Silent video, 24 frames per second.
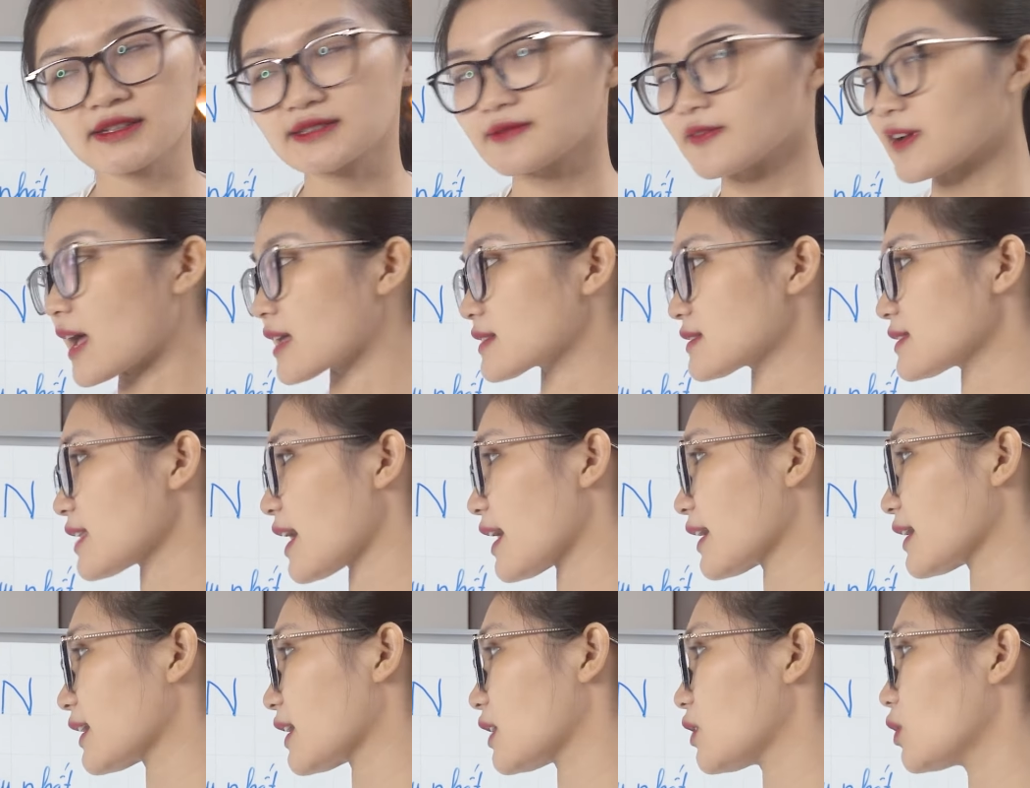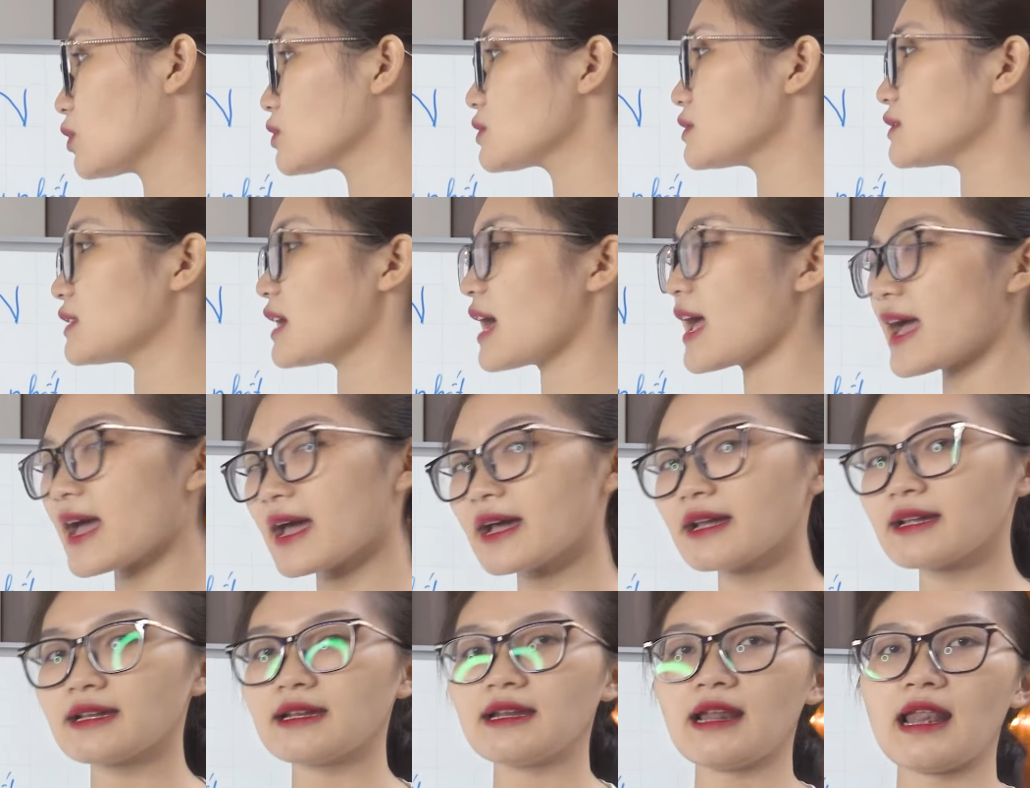Và sang cái lỗi thứ
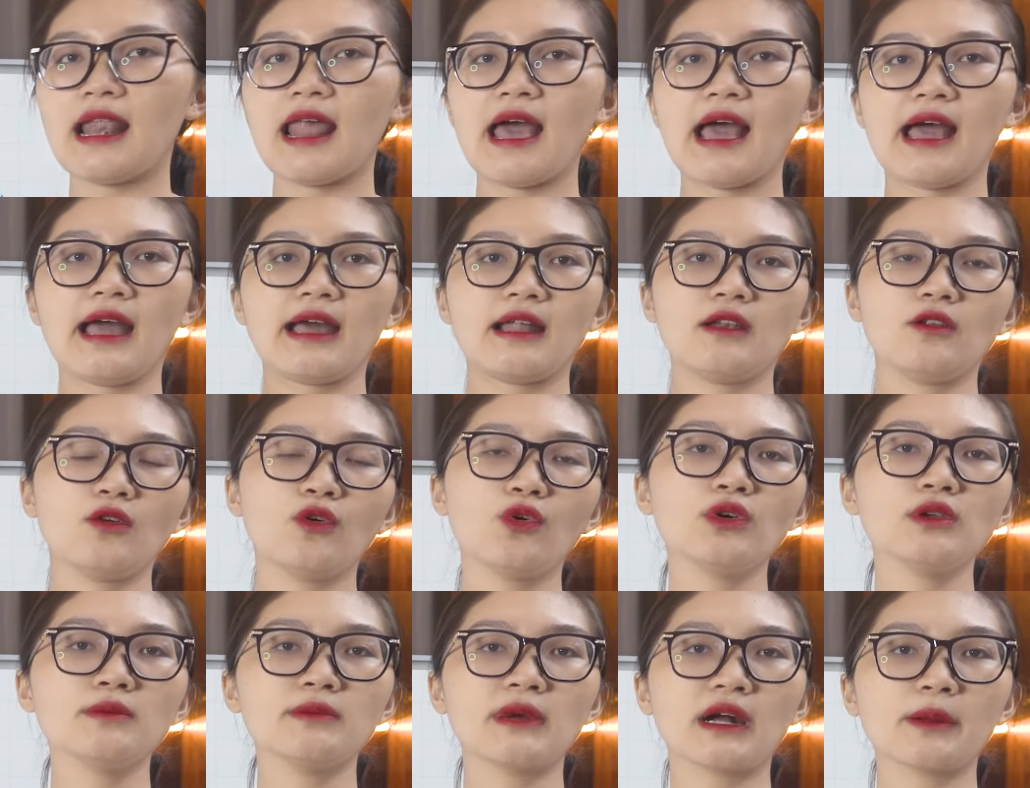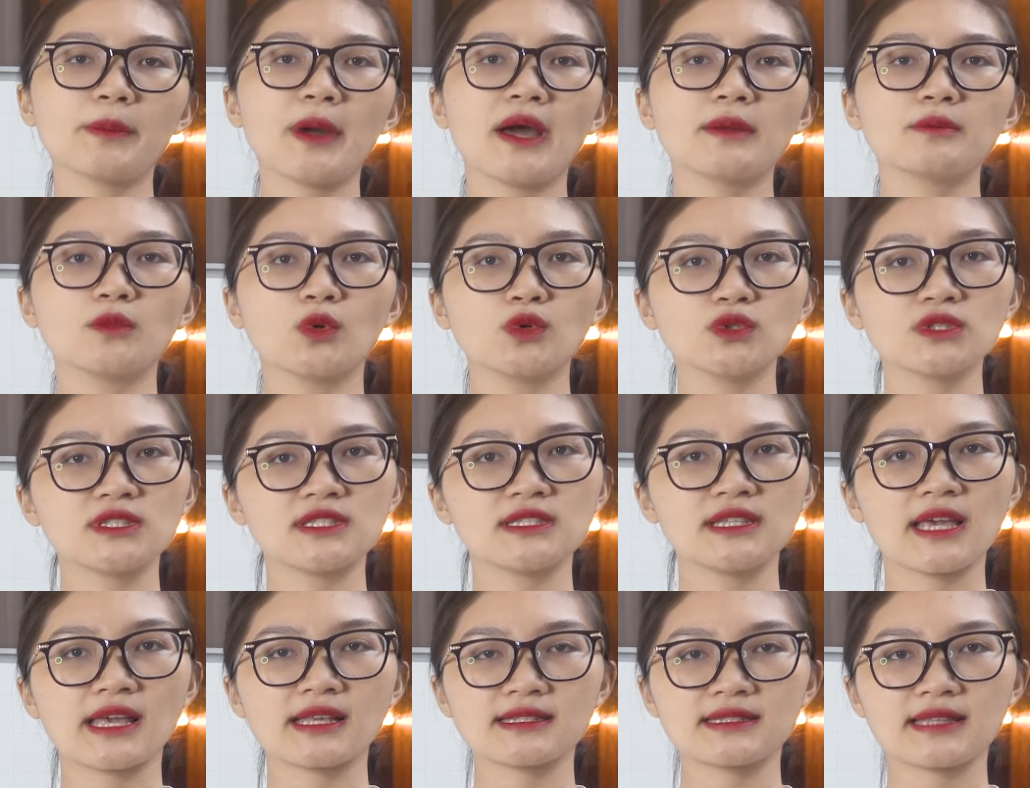hai là lỗi mà các bạn bố
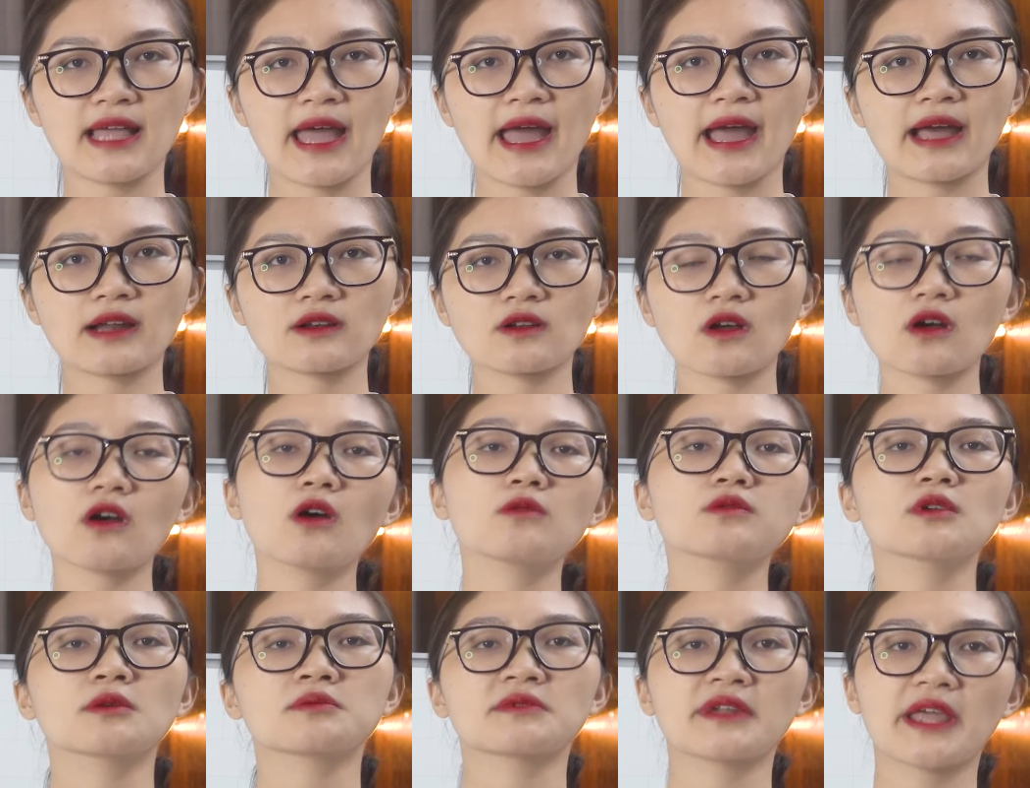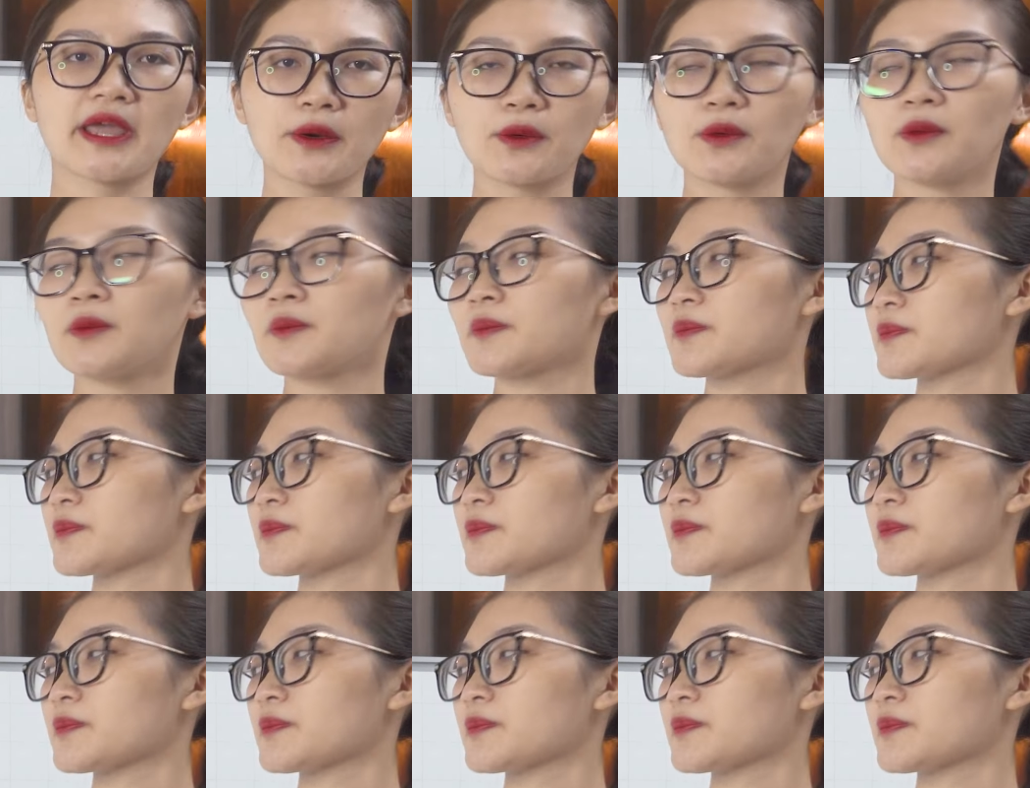trí ánh sáng nó không đồng đều.